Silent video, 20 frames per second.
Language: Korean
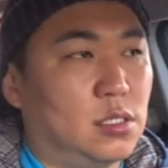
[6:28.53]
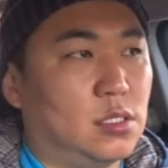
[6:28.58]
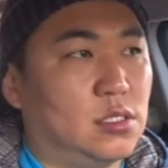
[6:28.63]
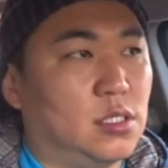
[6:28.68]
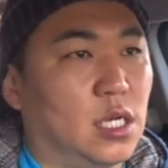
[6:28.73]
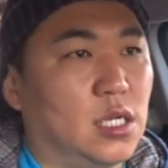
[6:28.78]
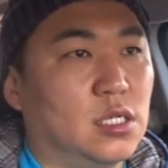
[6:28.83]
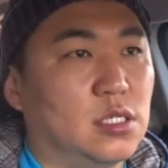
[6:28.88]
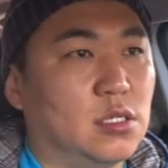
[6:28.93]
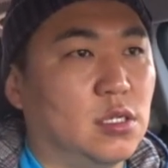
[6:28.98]

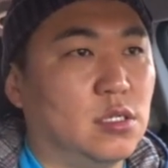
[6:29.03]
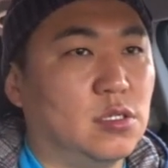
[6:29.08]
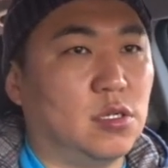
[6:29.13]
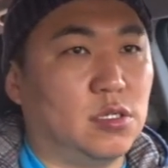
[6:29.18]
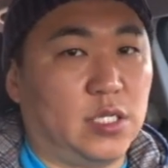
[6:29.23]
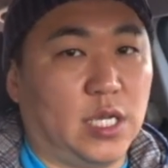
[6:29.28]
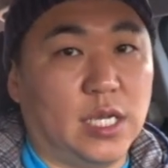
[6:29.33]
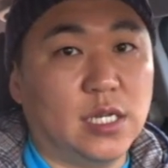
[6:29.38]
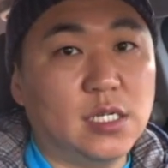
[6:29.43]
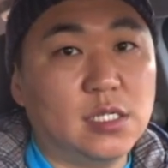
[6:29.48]
예를 들어서
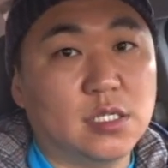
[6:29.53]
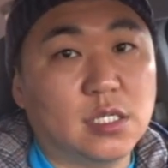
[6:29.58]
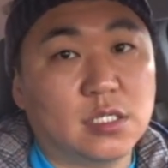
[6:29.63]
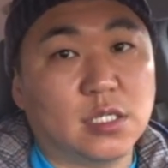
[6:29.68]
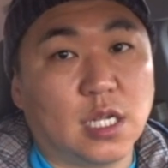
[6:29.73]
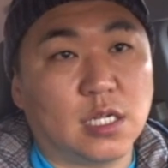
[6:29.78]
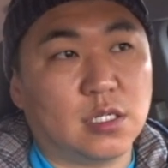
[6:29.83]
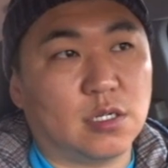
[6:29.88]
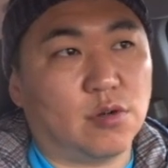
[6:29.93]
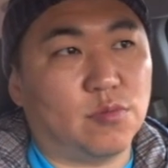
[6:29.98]
예를
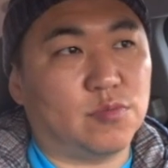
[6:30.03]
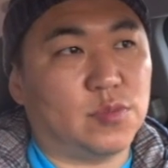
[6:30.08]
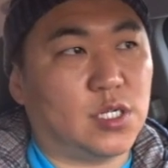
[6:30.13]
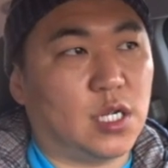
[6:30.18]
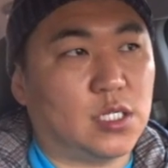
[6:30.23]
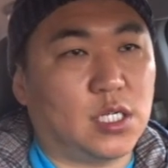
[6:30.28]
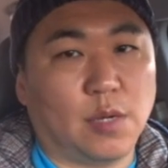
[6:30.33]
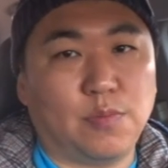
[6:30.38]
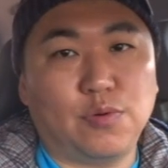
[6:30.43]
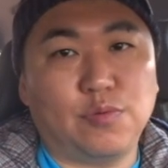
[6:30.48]
든다는 겁니다
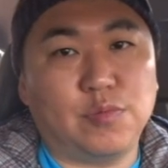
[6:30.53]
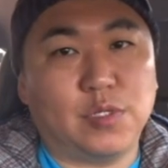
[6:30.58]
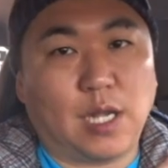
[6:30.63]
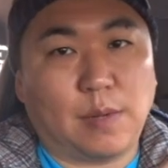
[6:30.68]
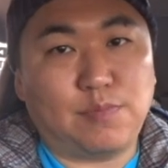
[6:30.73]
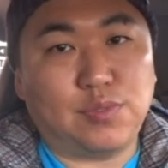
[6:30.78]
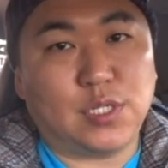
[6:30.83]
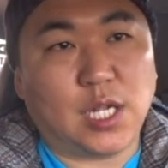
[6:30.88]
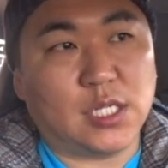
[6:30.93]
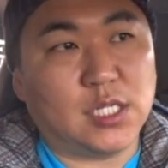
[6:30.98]
제품이
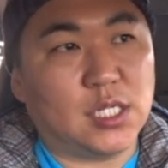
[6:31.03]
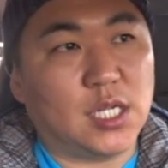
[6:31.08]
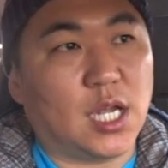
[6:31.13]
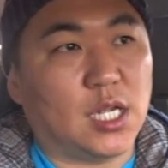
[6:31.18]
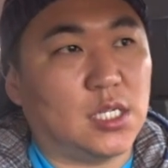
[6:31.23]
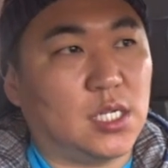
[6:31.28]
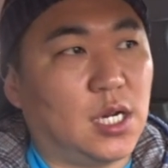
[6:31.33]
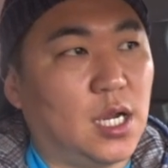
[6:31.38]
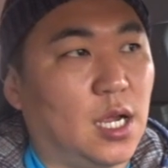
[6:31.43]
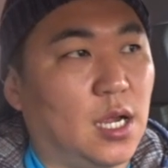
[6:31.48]
나쁘다는 게
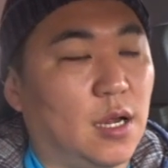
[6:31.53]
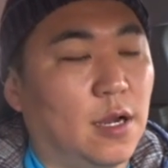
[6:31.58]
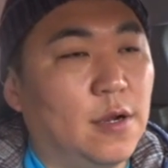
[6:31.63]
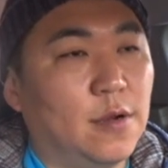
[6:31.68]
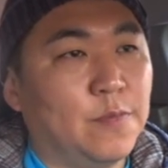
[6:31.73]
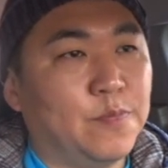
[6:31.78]
아니라